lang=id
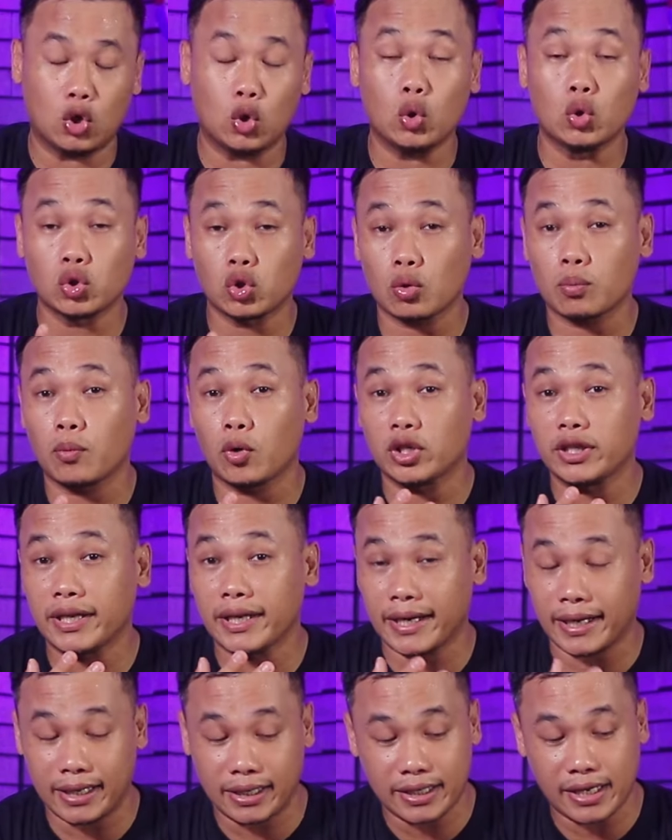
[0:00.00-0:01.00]
Untuk
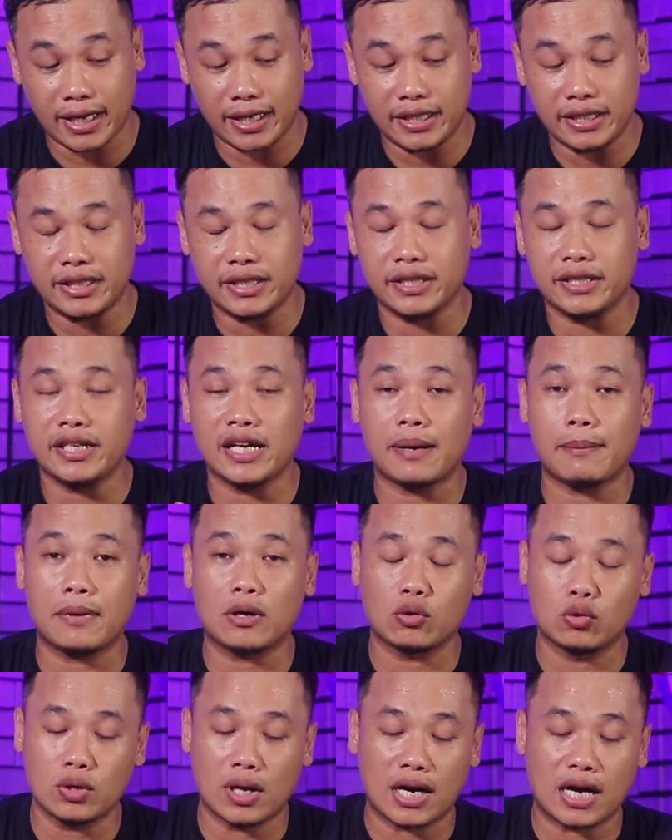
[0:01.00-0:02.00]
body reelnya ini dia
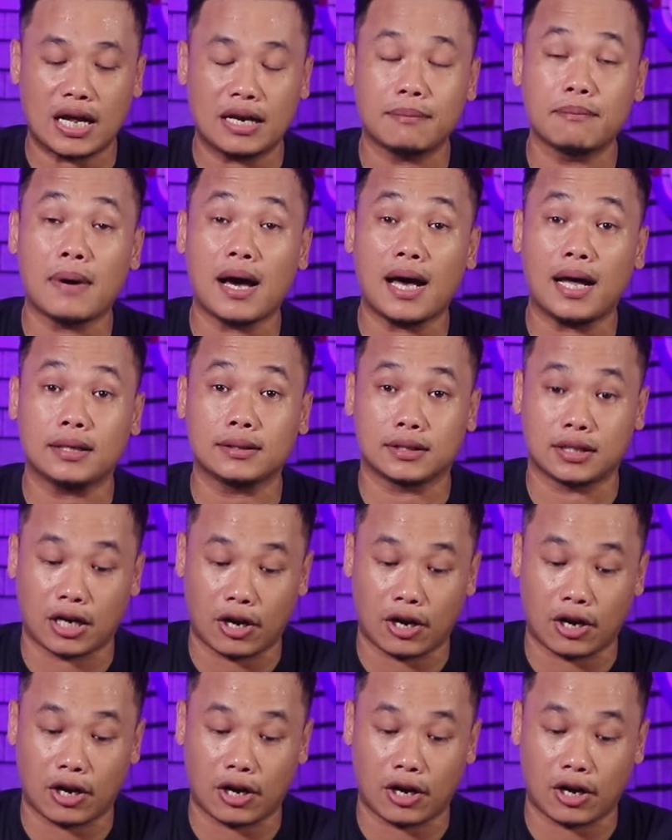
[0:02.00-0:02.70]
menggunakan bahan